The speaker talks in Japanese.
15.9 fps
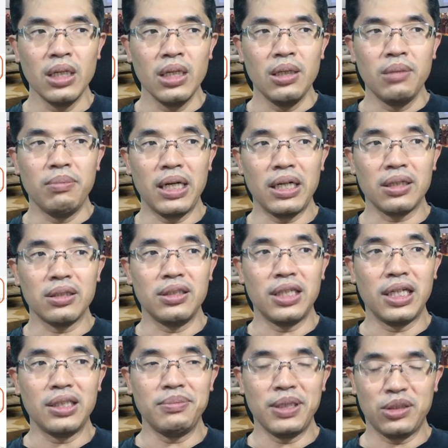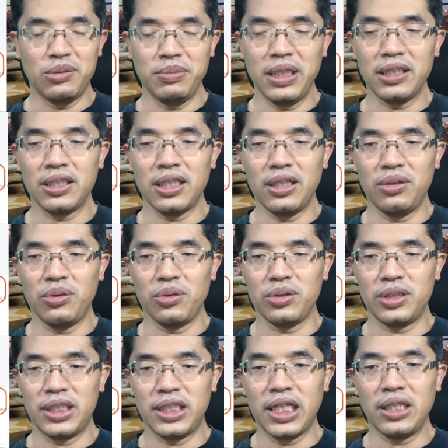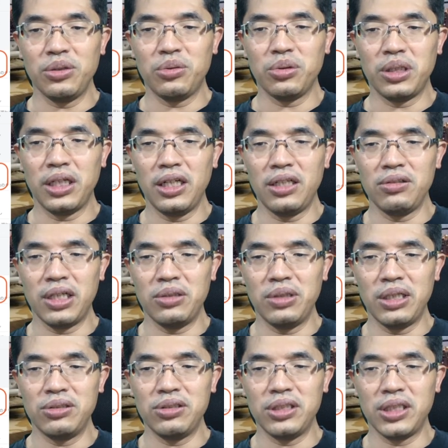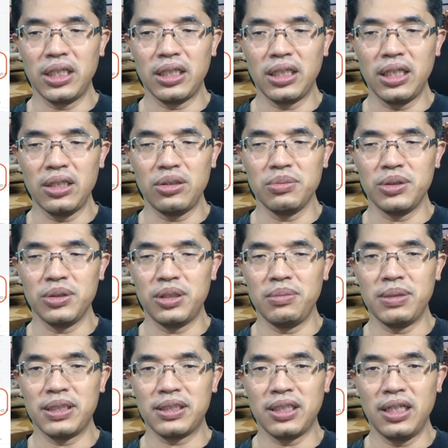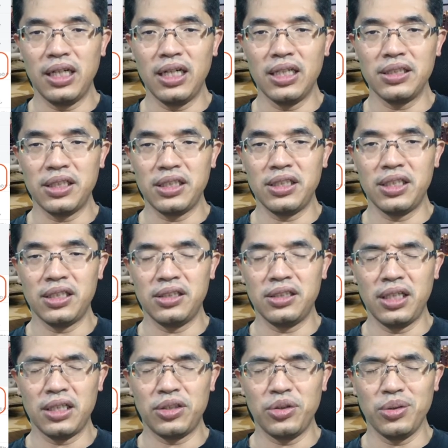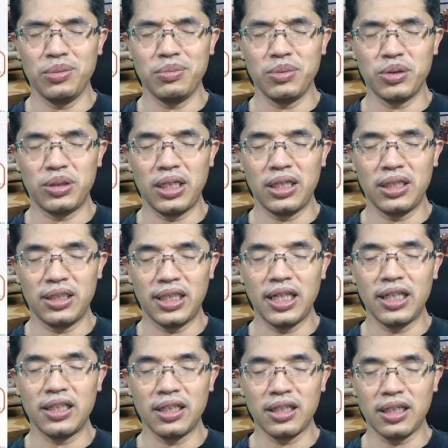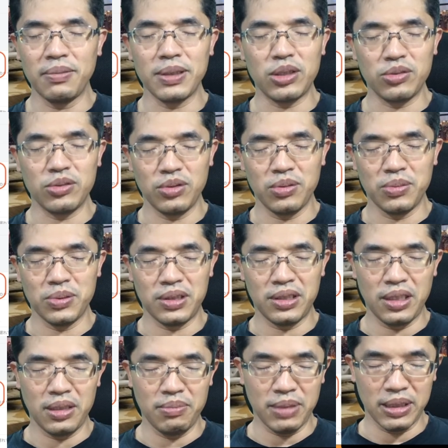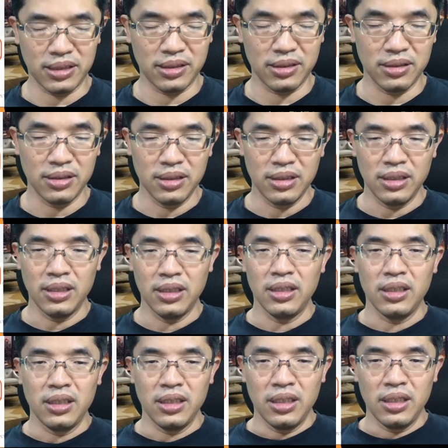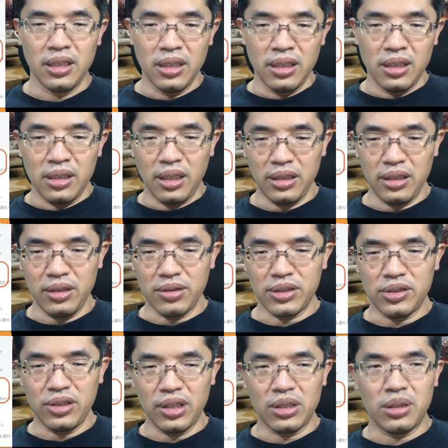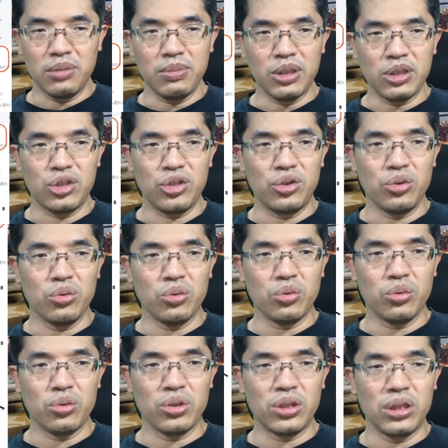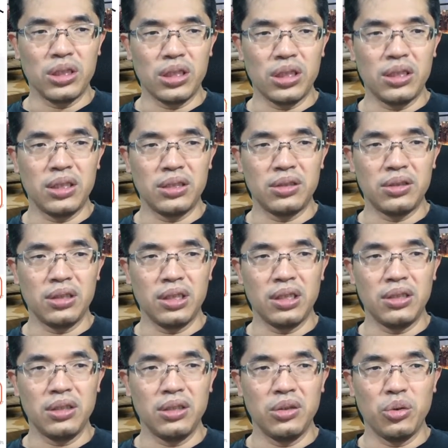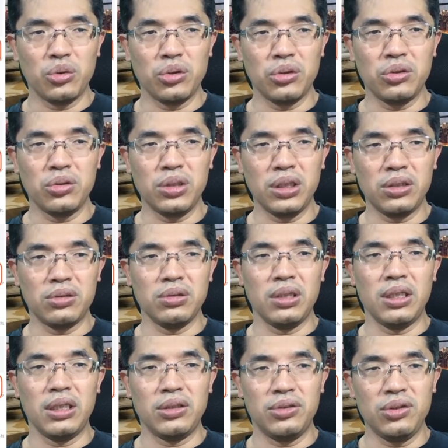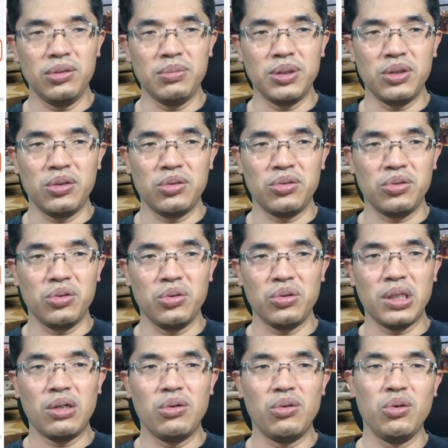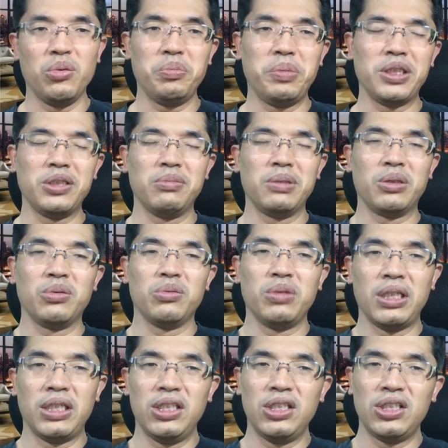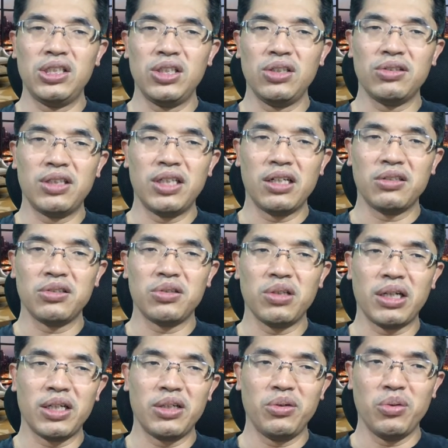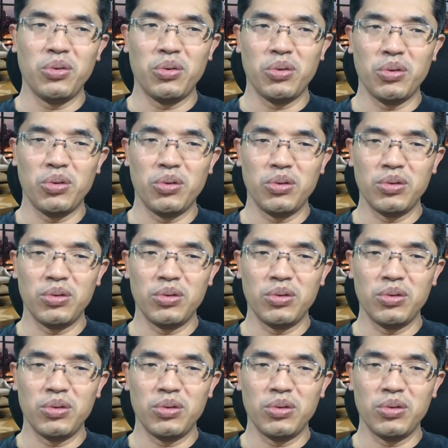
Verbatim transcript: まあ、なるべく皆さんの期待に応える内容になるんじゃないかなと思ってますから、ぜひですね、興味持って来ていただければというふうに思っています。はい。では、次いでいきましょう。こちらです。はい。6クリック、えー、Zoom による動画をホームページに埋め込んで EC の制約数を上げる方法。